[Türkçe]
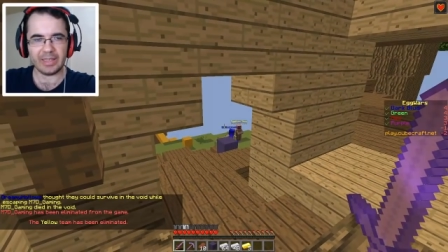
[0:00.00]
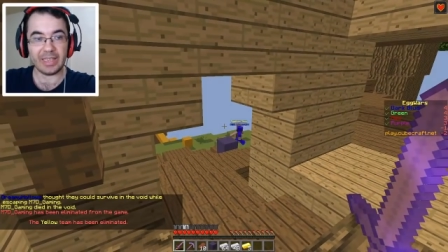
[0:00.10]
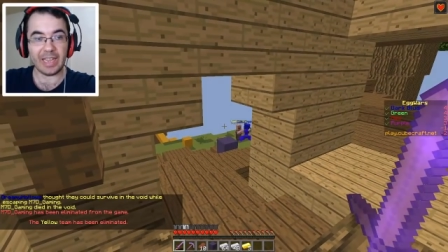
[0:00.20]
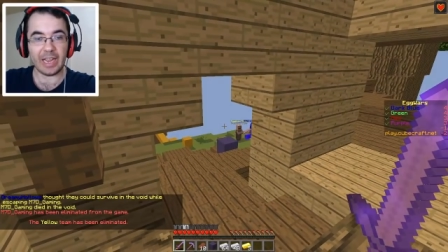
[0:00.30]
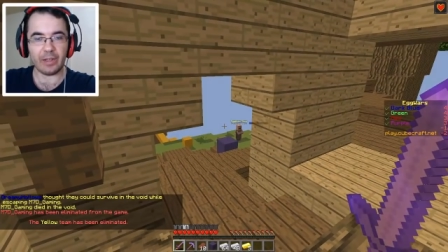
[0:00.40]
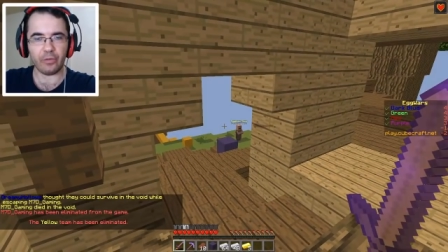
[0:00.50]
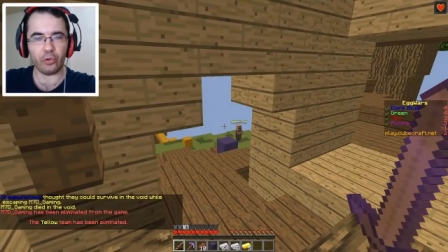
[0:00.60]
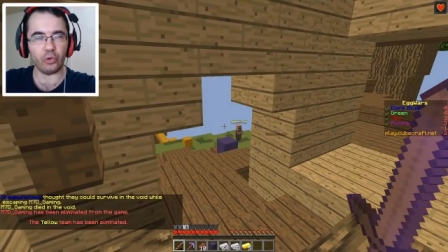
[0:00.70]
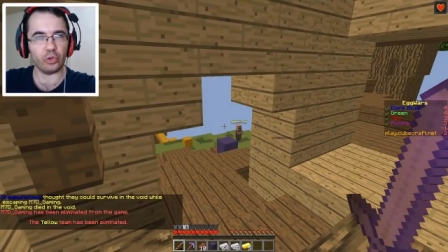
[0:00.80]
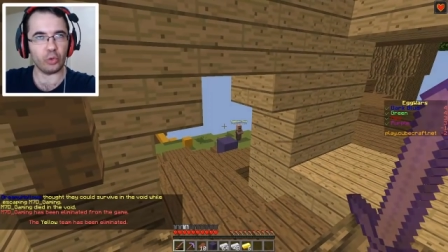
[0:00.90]
Telafi
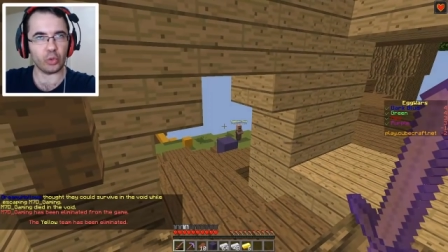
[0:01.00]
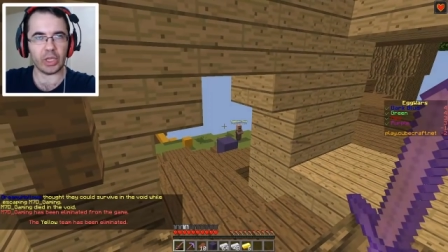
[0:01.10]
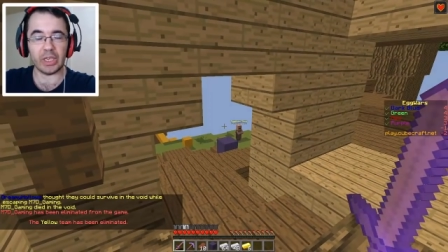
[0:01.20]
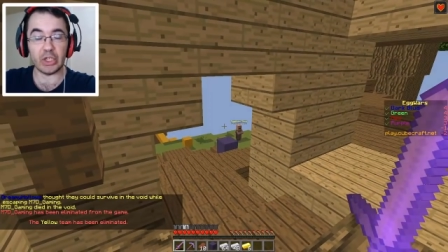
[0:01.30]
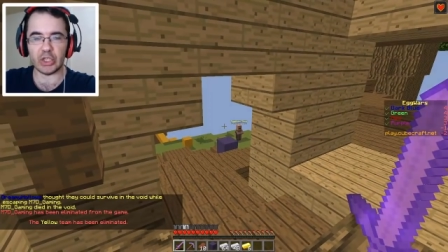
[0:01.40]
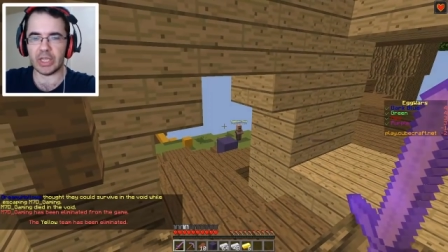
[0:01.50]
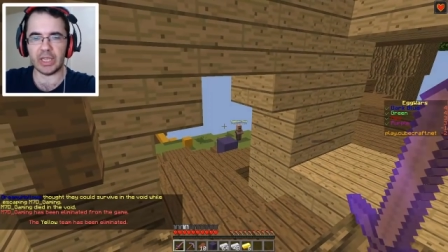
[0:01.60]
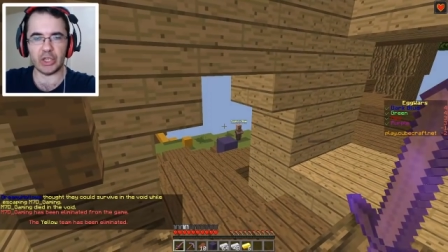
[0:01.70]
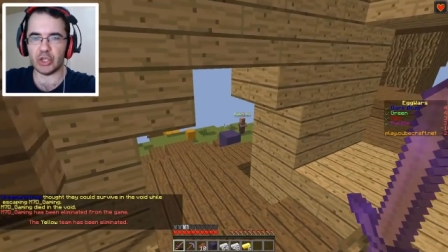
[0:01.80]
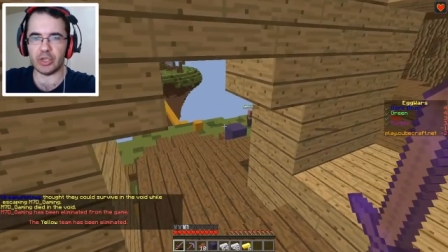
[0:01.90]
oyununda ortalığın
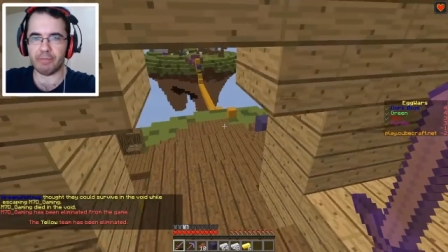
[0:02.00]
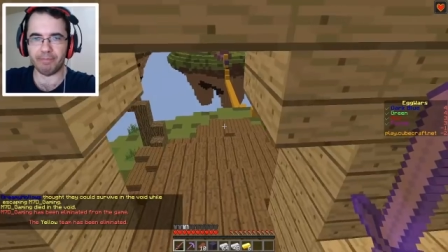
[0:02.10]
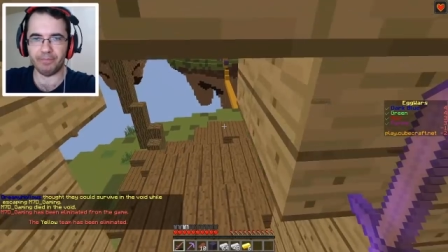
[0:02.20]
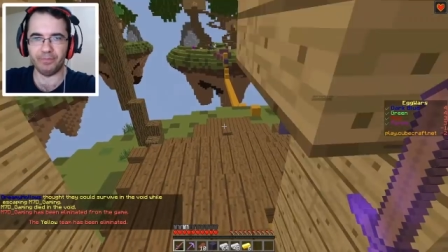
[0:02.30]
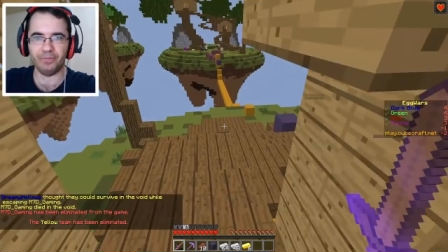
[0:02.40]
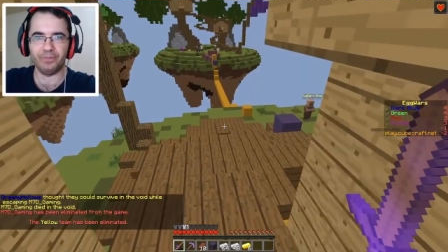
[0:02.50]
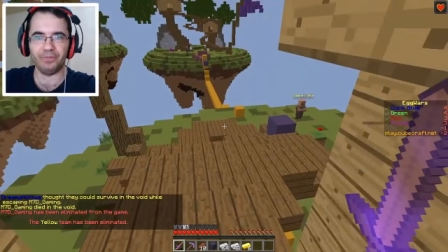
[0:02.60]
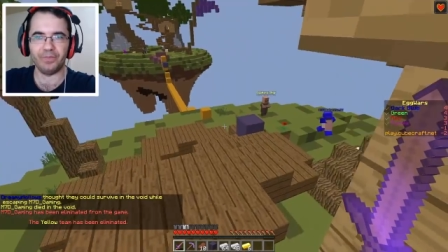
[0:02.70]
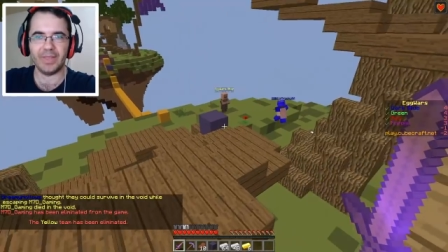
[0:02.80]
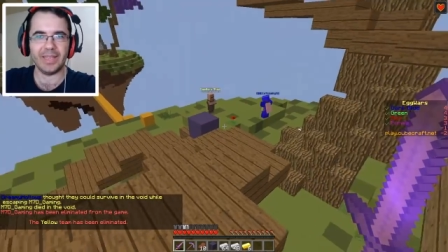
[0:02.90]
içinden geçeceğim.
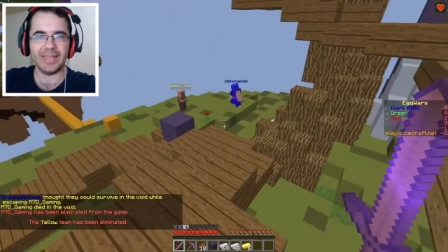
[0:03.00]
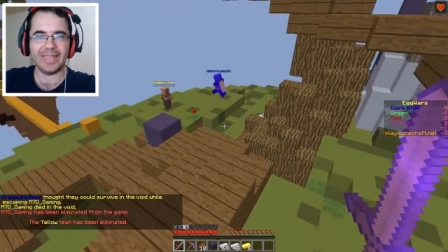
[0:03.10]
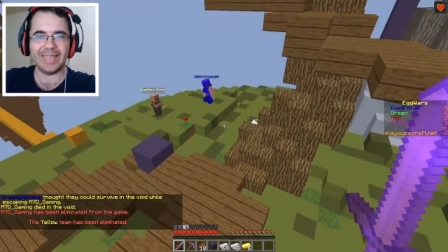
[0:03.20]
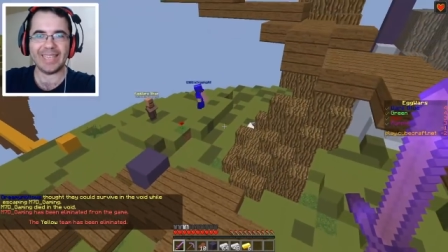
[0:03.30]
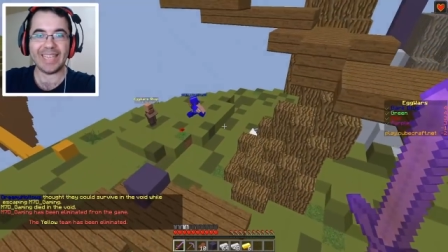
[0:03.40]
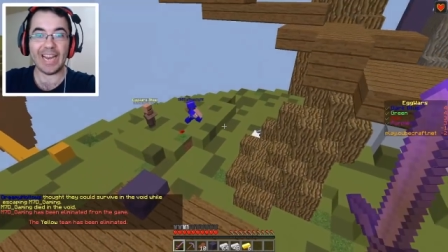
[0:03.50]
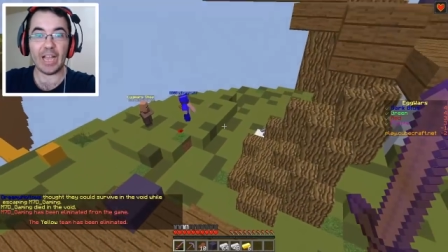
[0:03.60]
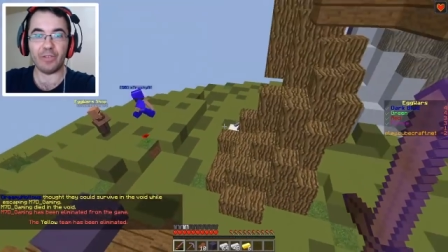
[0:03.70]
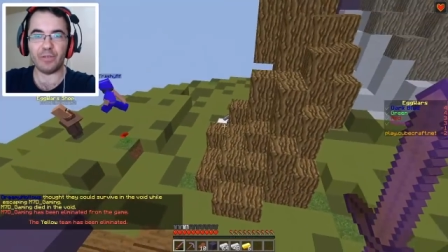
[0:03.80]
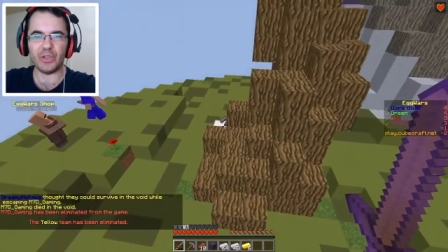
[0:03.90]

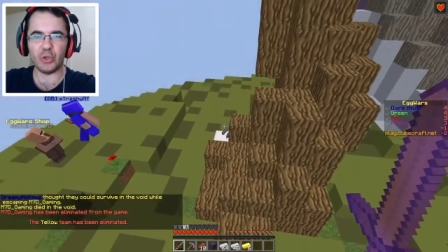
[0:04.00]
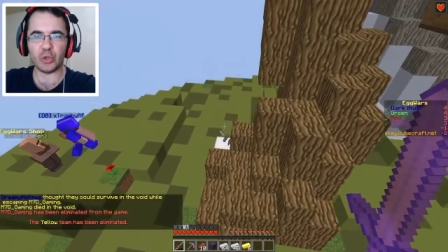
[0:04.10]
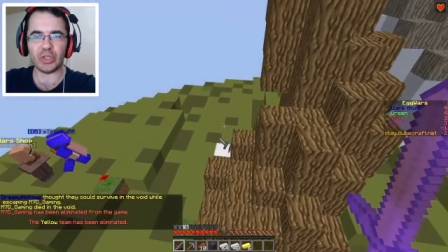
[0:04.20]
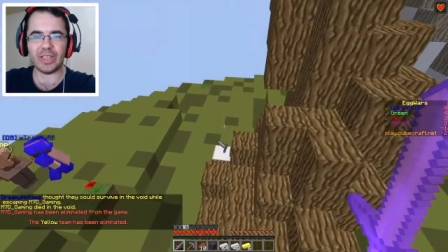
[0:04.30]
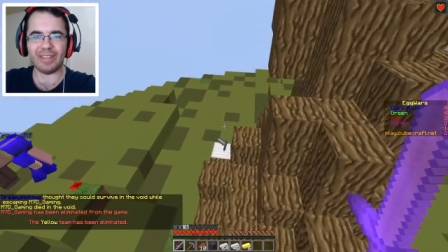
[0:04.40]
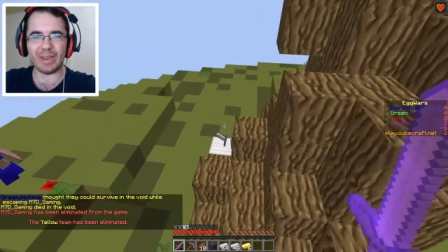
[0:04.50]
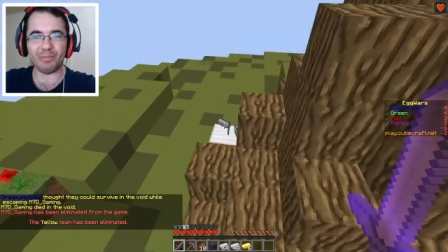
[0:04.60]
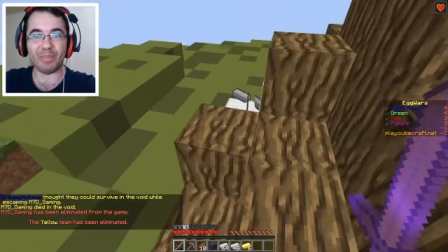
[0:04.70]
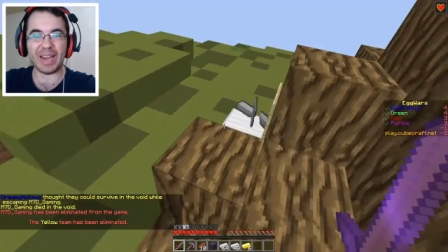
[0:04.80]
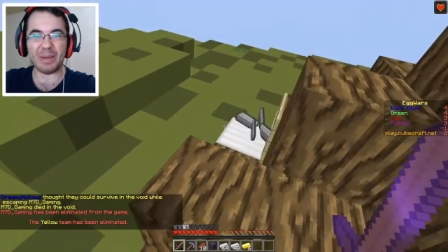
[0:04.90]
Telafi videosunda var ya
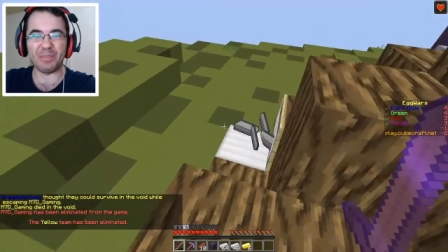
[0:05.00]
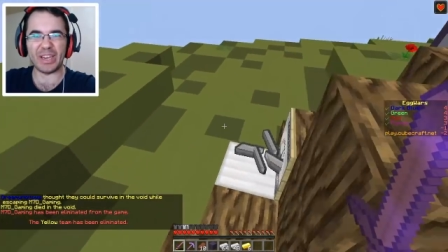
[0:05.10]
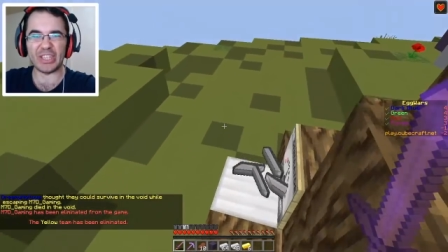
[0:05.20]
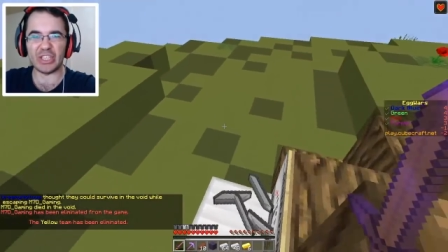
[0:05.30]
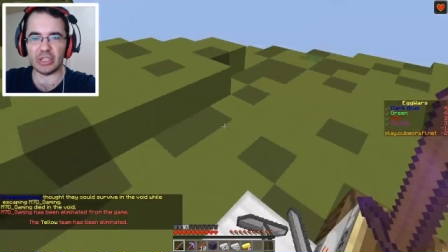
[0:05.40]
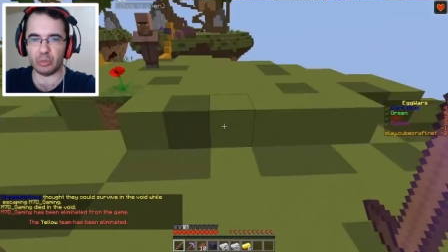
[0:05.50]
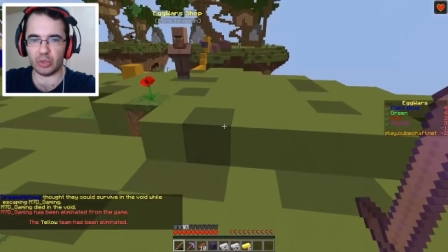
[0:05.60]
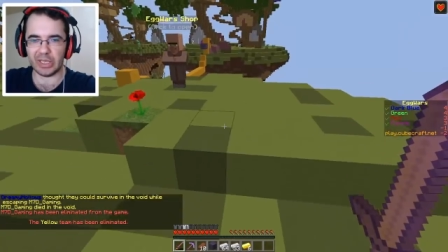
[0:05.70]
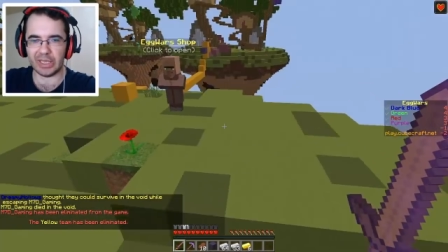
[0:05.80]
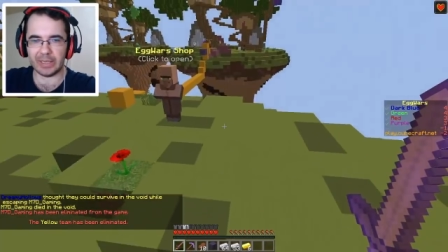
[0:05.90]
paramparça edeceğim
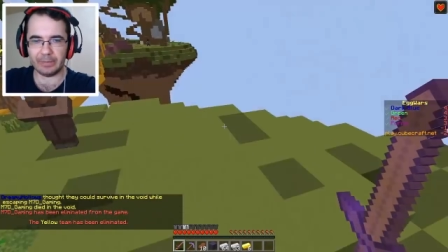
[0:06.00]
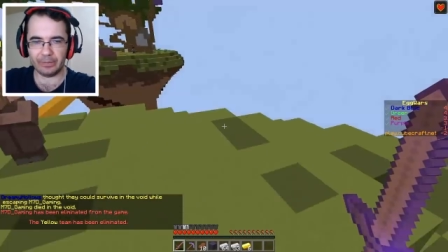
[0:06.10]
ortalığı.